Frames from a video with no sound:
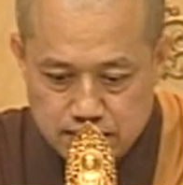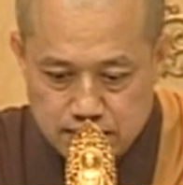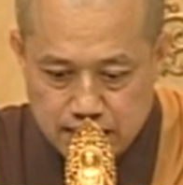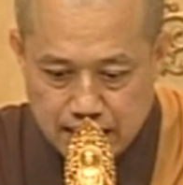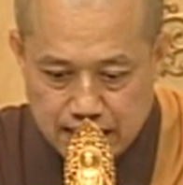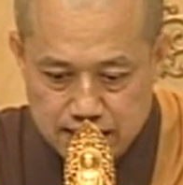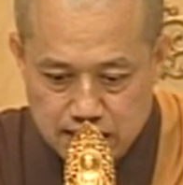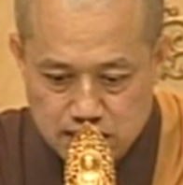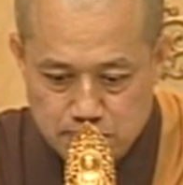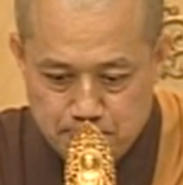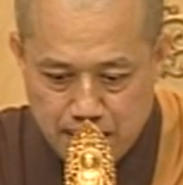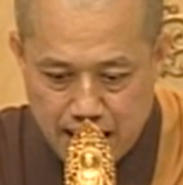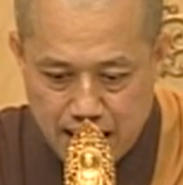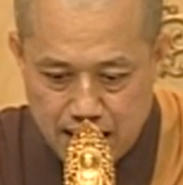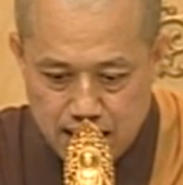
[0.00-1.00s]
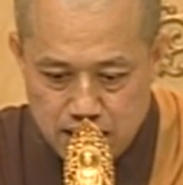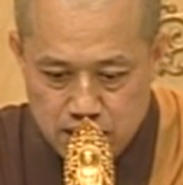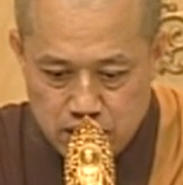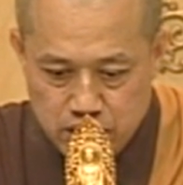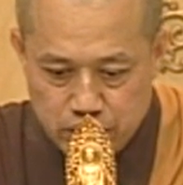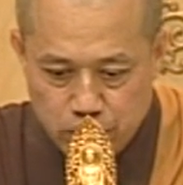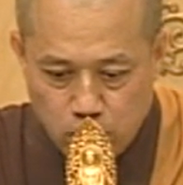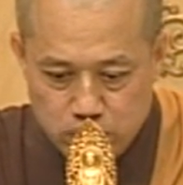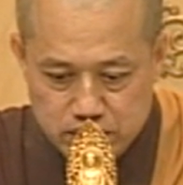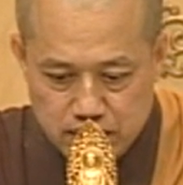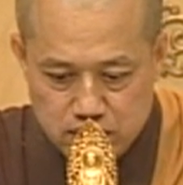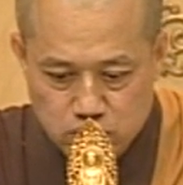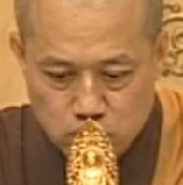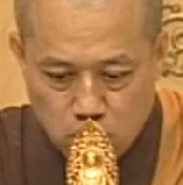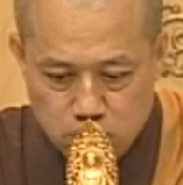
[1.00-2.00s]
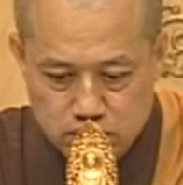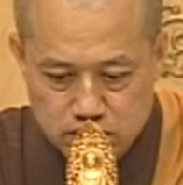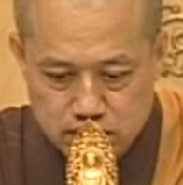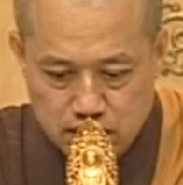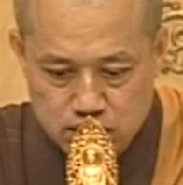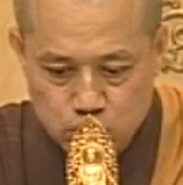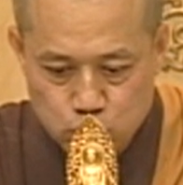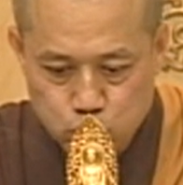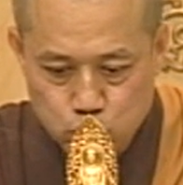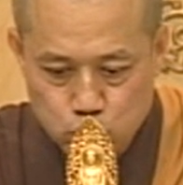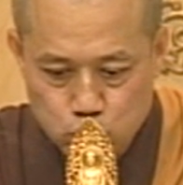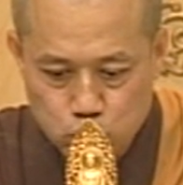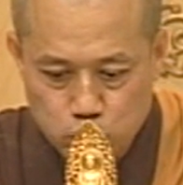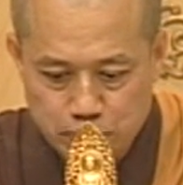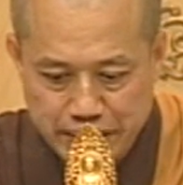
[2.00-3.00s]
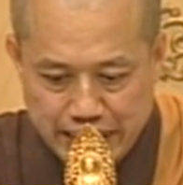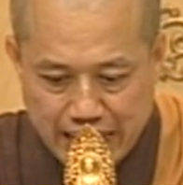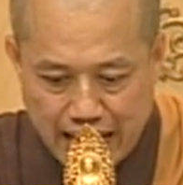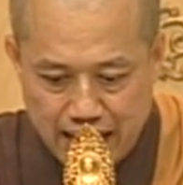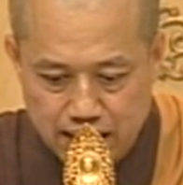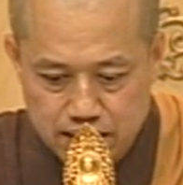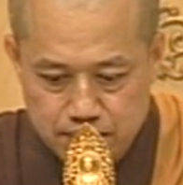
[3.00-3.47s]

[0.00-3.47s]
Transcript: 再看第十八，又见众生处无明暗。